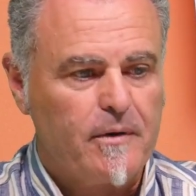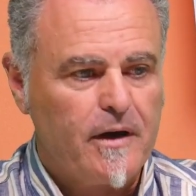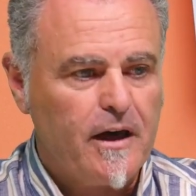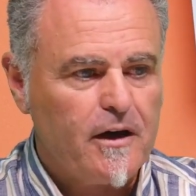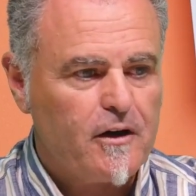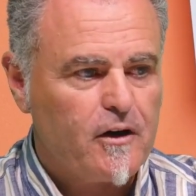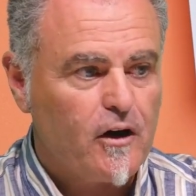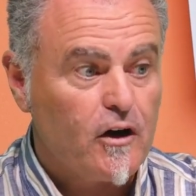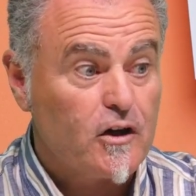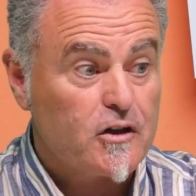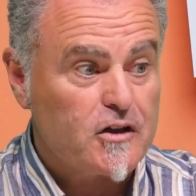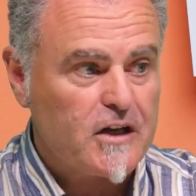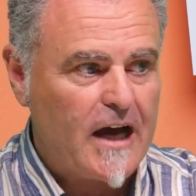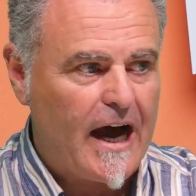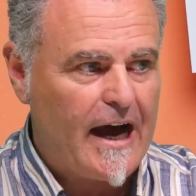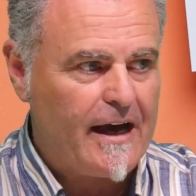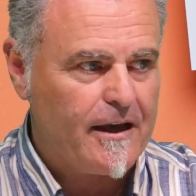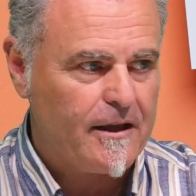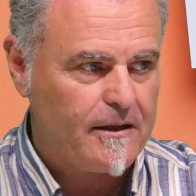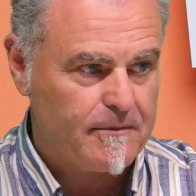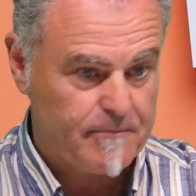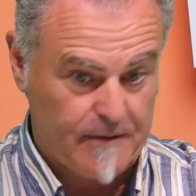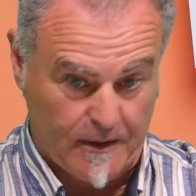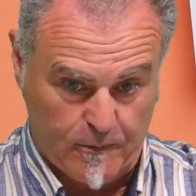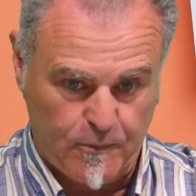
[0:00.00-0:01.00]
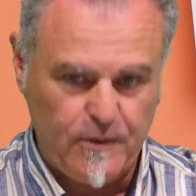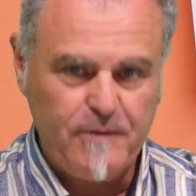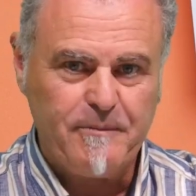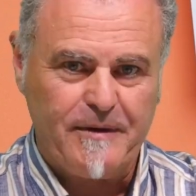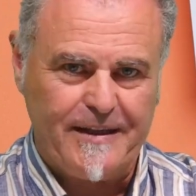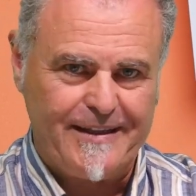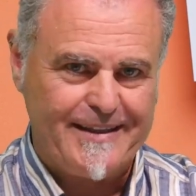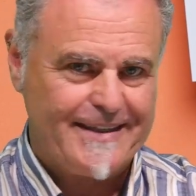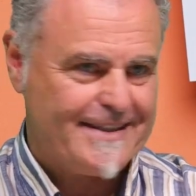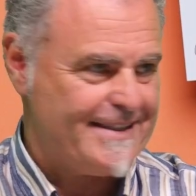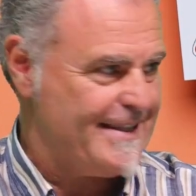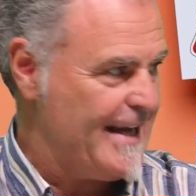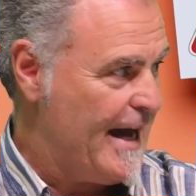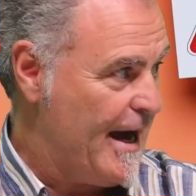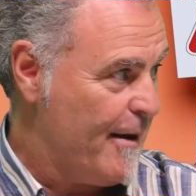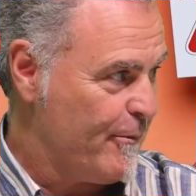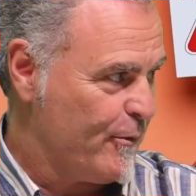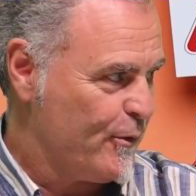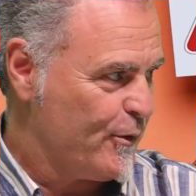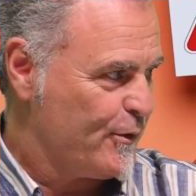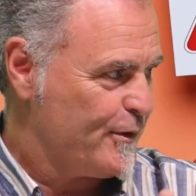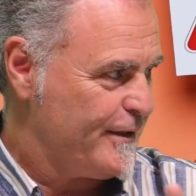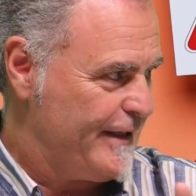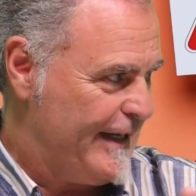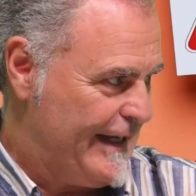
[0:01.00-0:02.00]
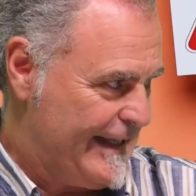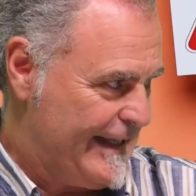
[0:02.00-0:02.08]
Che cosa hai? Beh, qui mentre siamo nel